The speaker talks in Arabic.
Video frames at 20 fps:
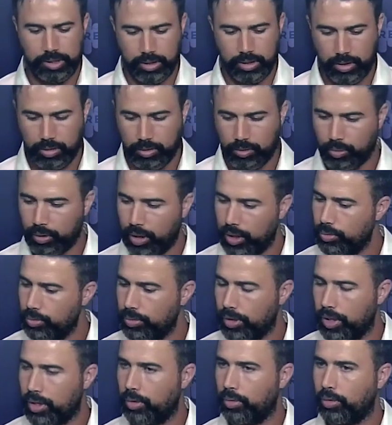كوم باغازار
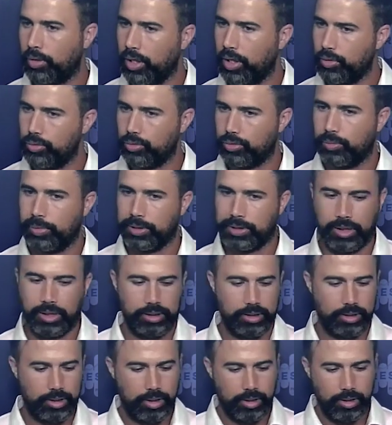ليسبيرونس كل عام
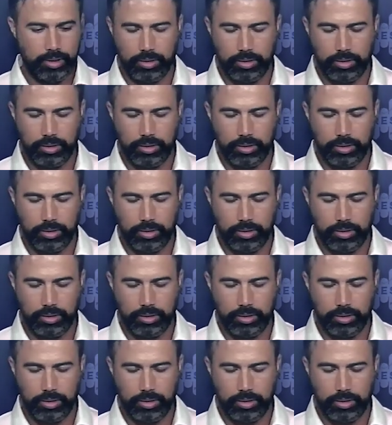تمشي كوب